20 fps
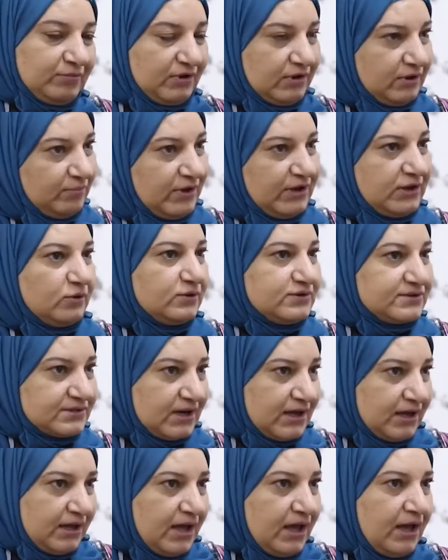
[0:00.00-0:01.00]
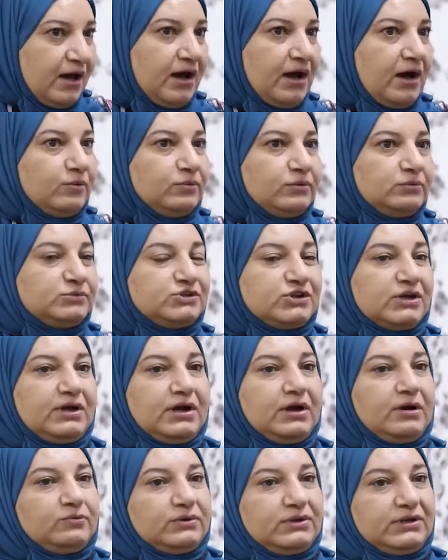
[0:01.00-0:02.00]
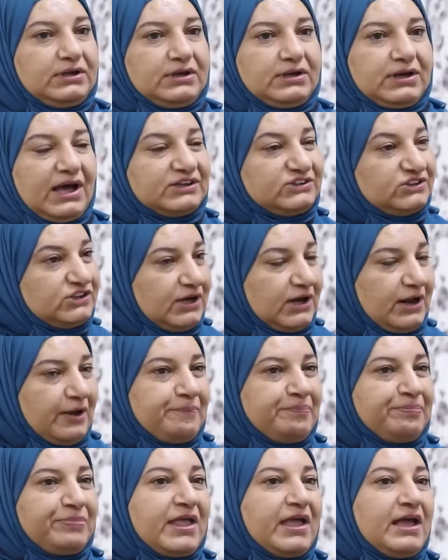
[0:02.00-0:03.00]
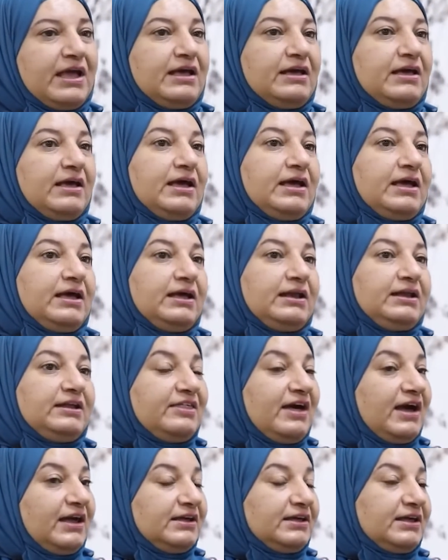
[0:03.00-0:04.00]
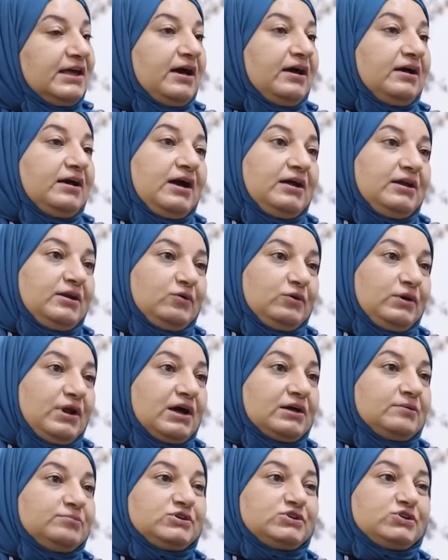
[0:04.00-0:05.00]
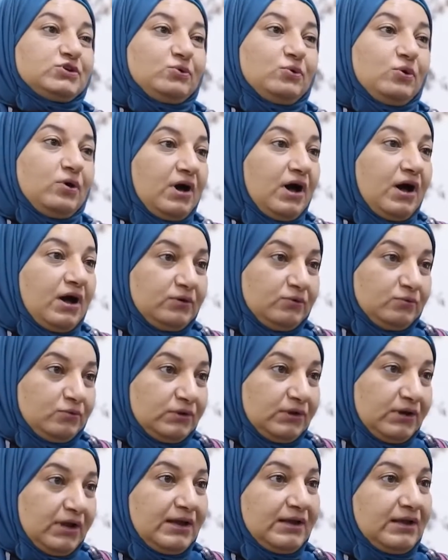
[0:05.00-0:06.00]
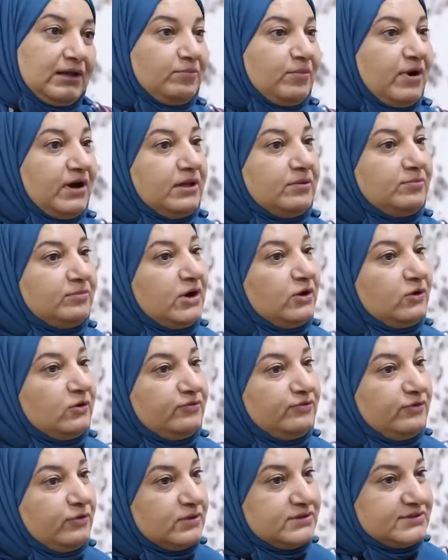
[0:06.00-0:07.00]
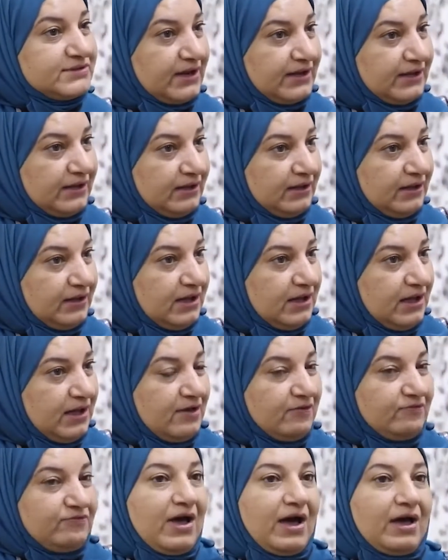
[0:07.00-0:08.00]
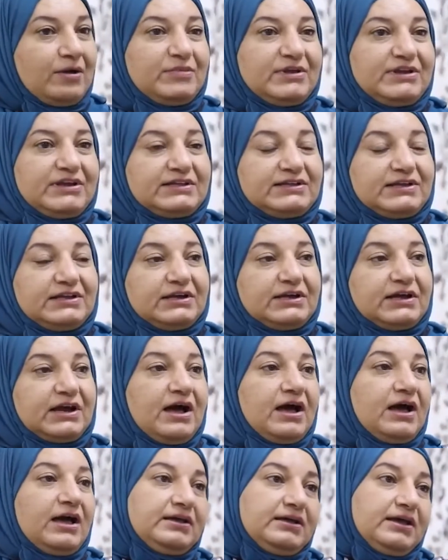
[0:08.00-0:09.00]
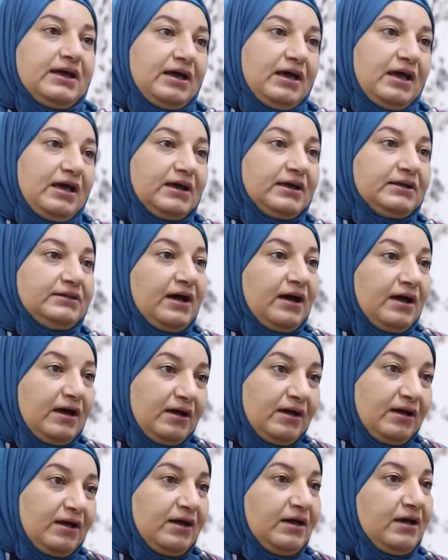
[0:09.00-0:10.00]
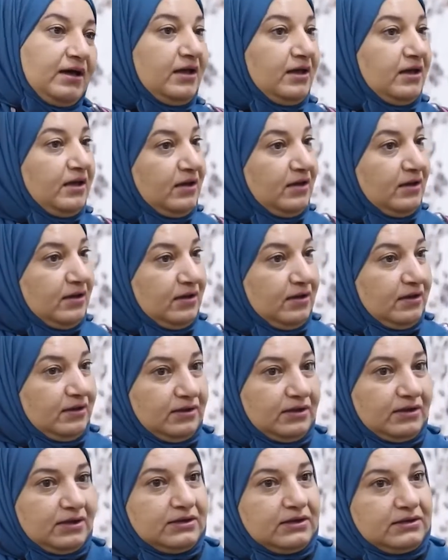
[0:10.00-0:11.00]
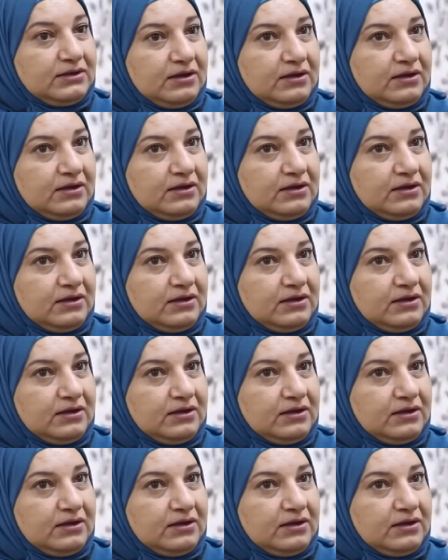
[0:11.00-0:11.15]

من قبل الأسرة أو, المش... أو العشيرة آه، لذلك كان هناك مشروع قانون الحماية من العنف الأسري فعملية الإكراه هي إحدى آه،